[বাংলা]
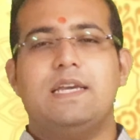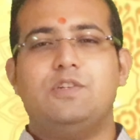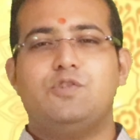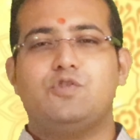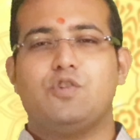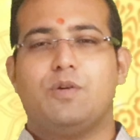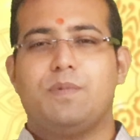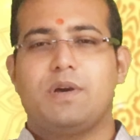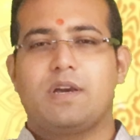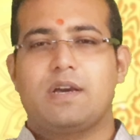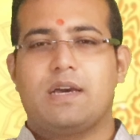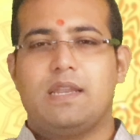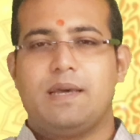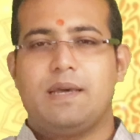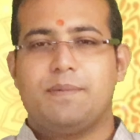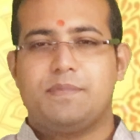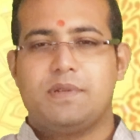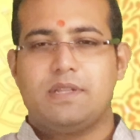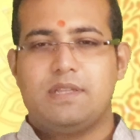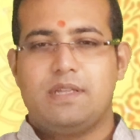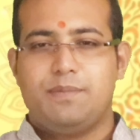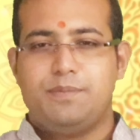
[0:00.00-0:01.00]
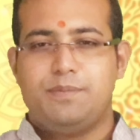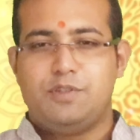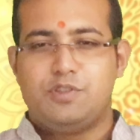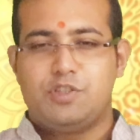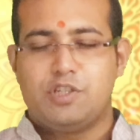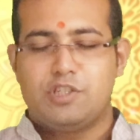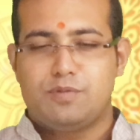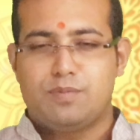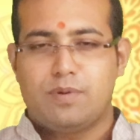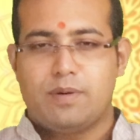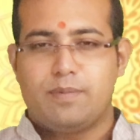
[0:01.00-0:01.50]
এই সময়কালে আপনাদের
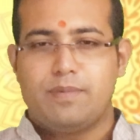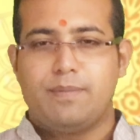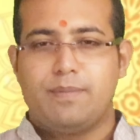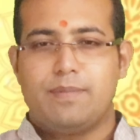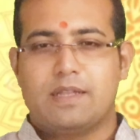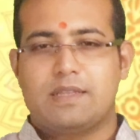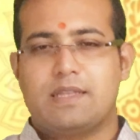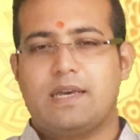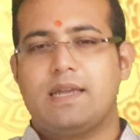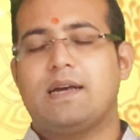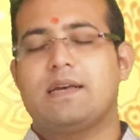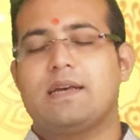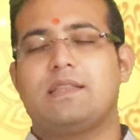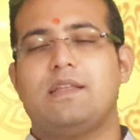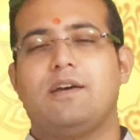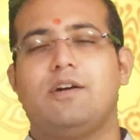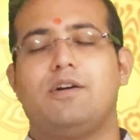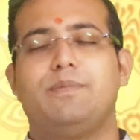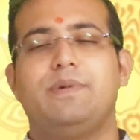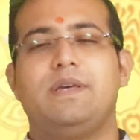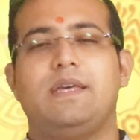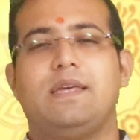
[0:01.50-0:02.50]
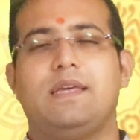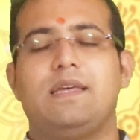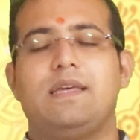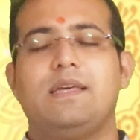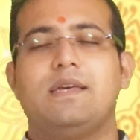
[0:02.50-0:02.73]
বিশেষভাবে মাথায় রাখতে হবে